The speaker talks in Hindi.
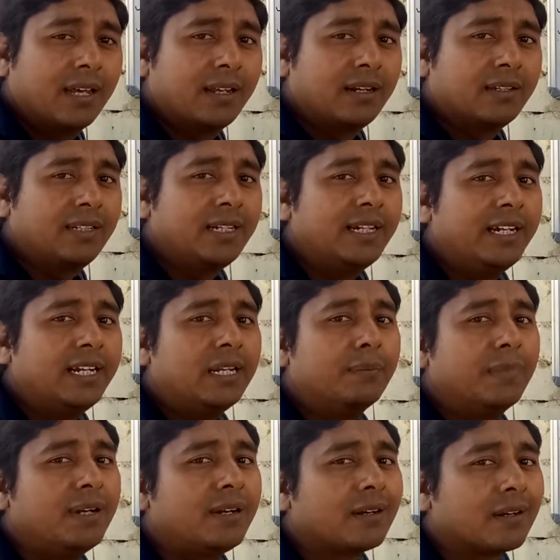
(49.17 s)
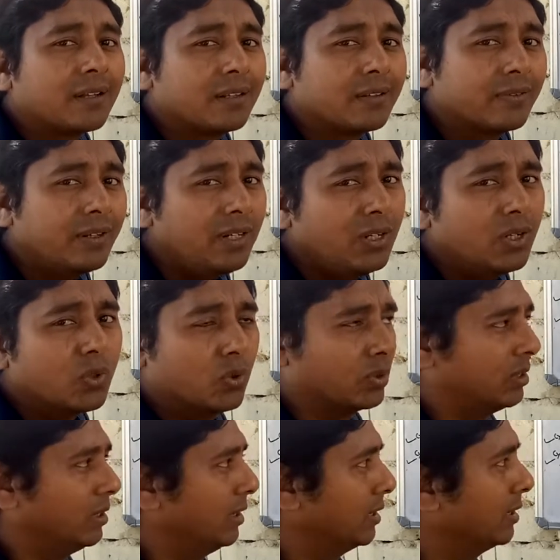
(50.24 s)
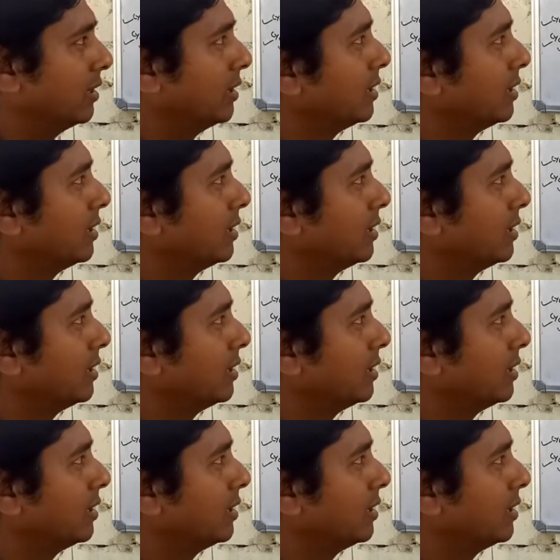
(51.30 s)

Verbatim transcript: एनर्जी हीट में ट्रांसफ़र होती है